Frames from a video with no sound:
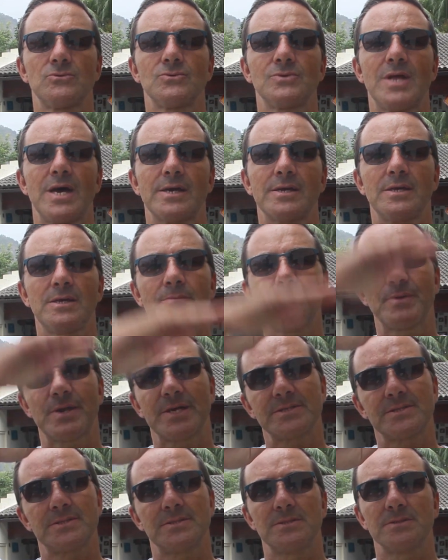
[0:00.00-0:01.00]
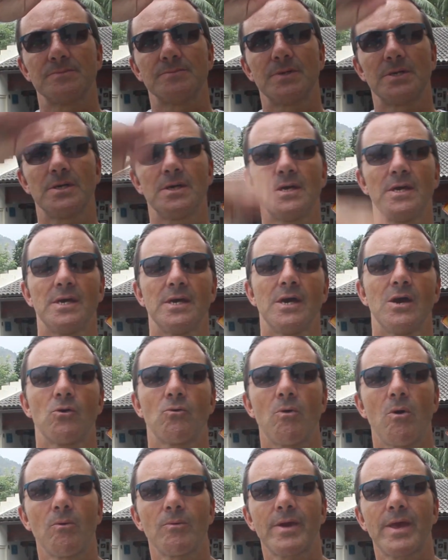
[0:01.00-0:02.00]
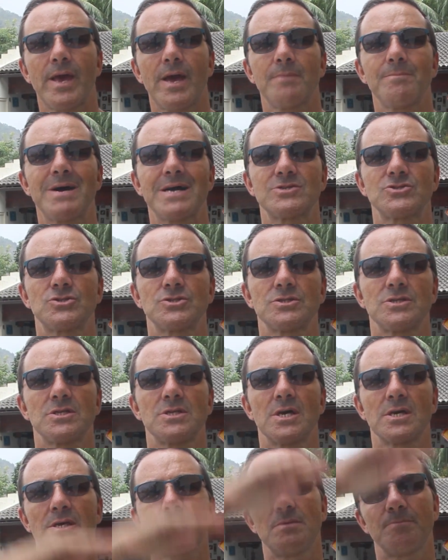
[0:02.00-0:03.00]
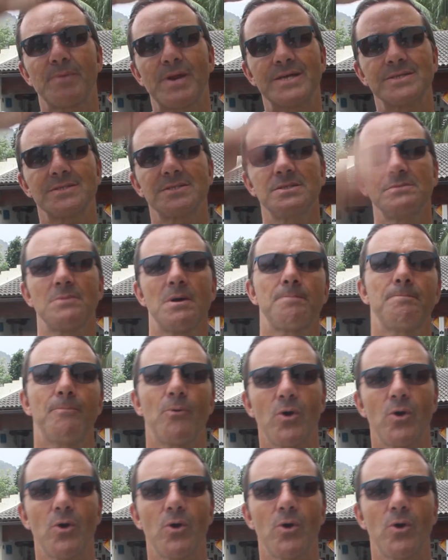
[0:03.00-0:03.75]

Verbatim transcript: ou daqui para cima qualquer batida daqui para cima